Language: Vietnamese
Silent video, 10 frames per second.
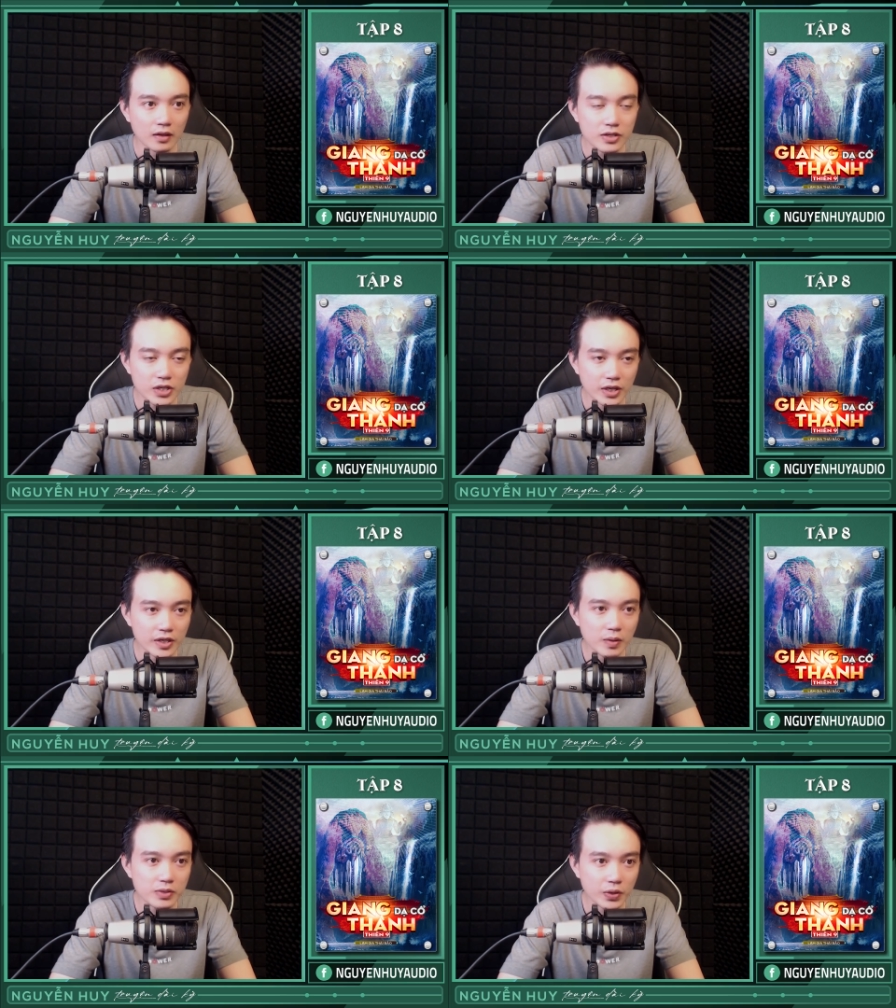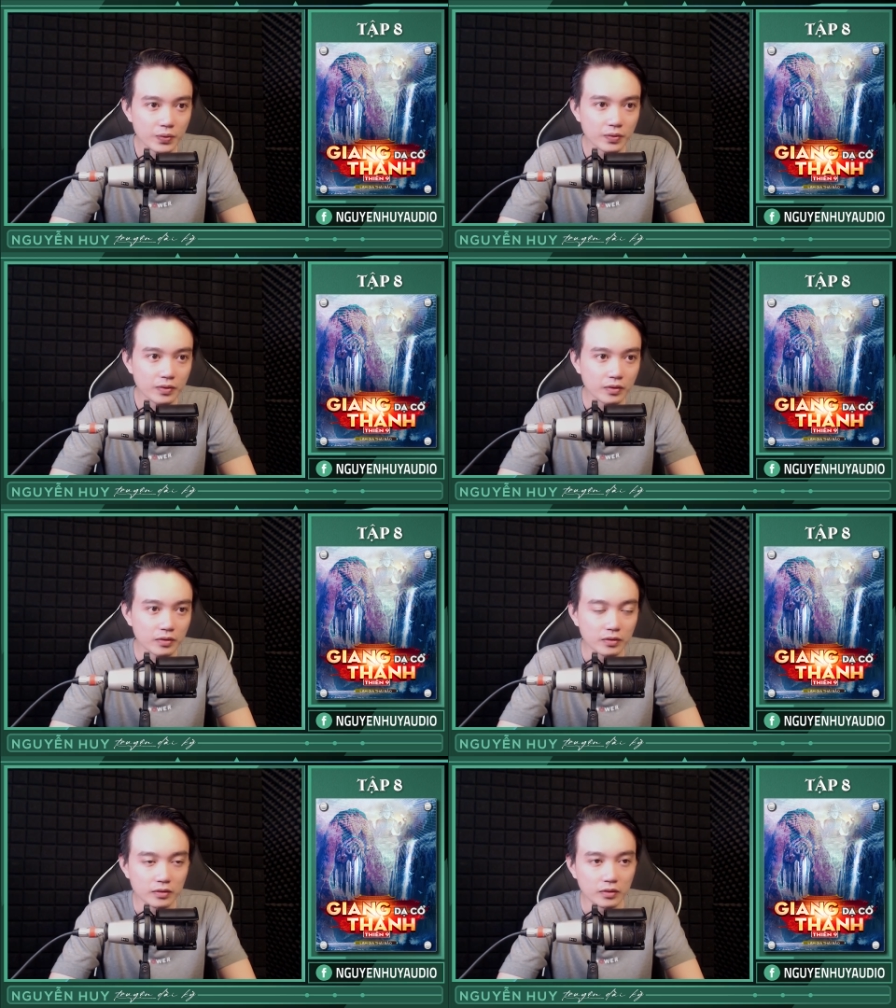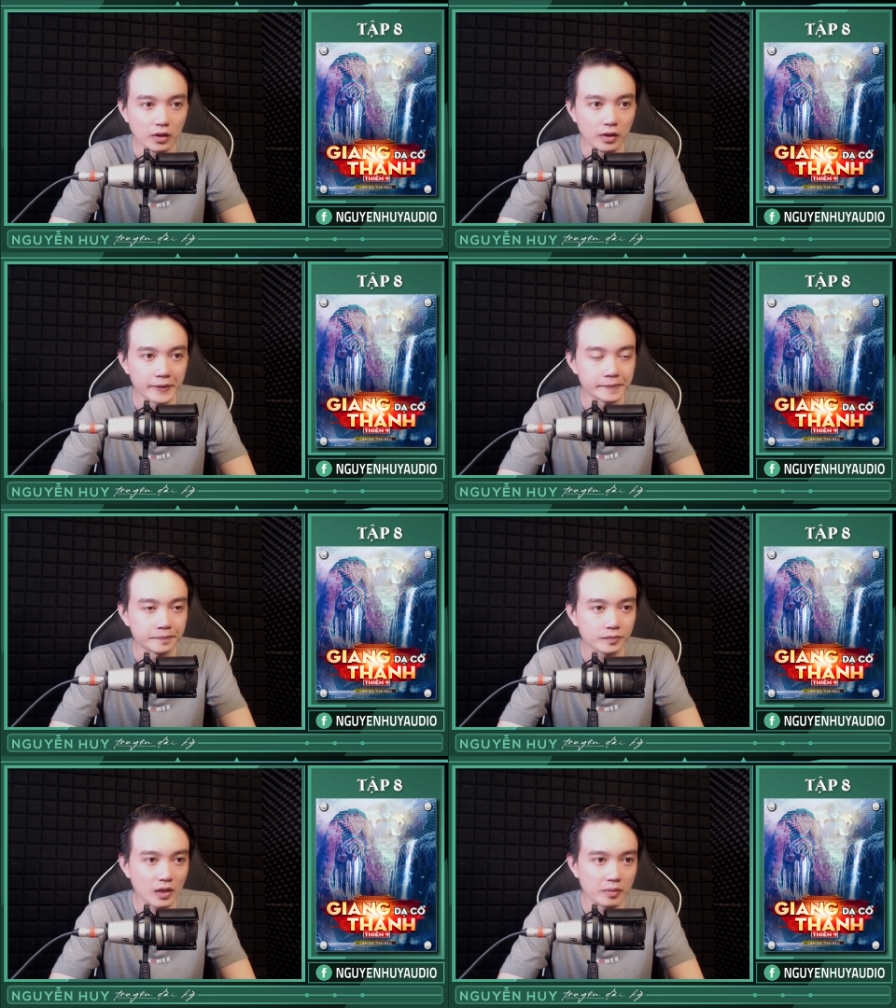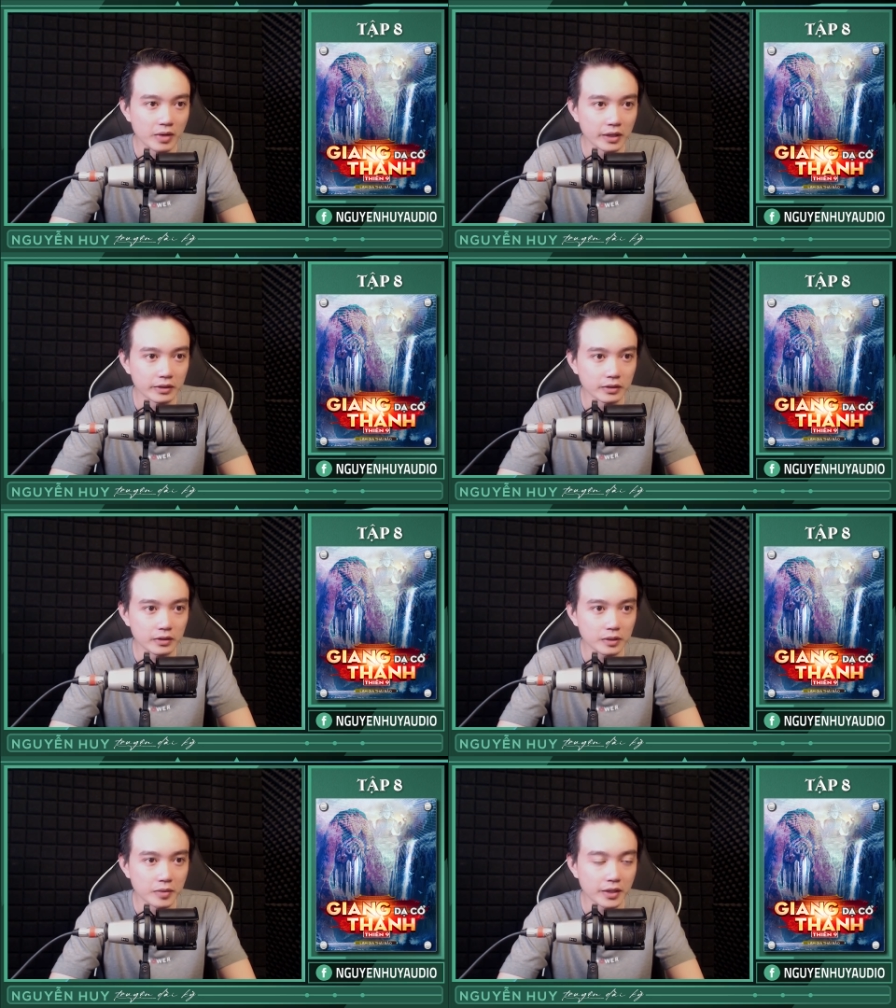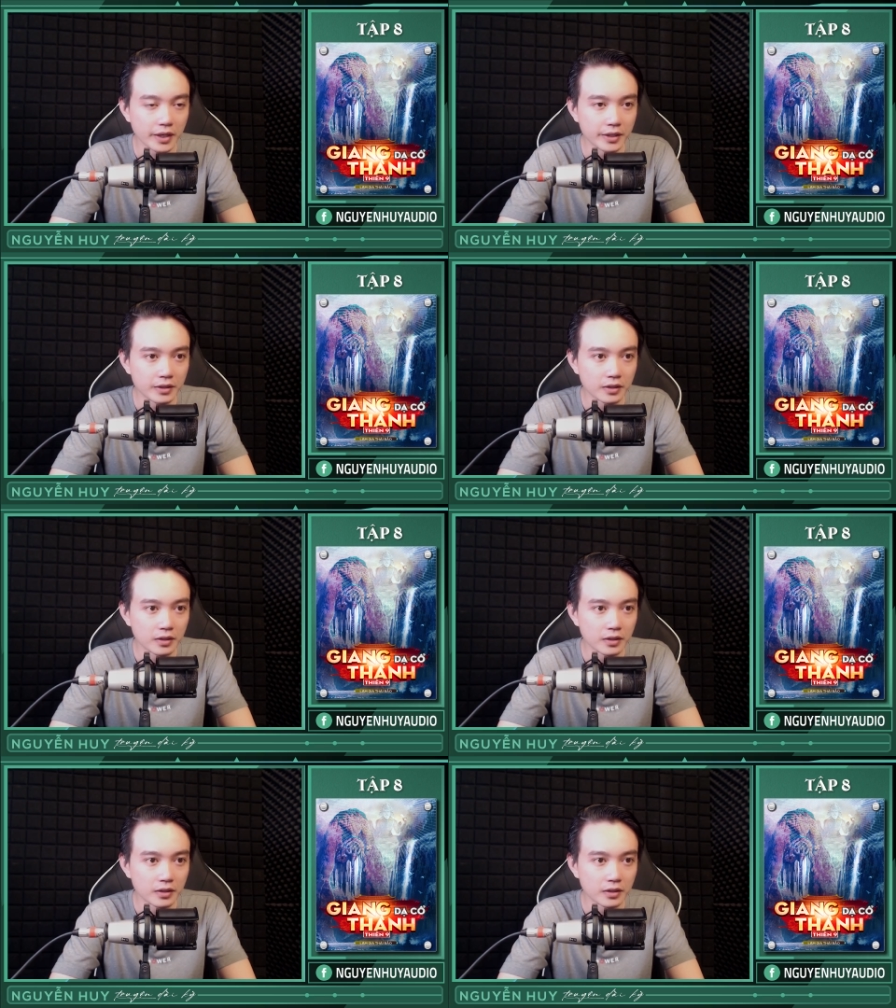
Xin nóc trụ: "Cảm ơn, cảm ơn gì?"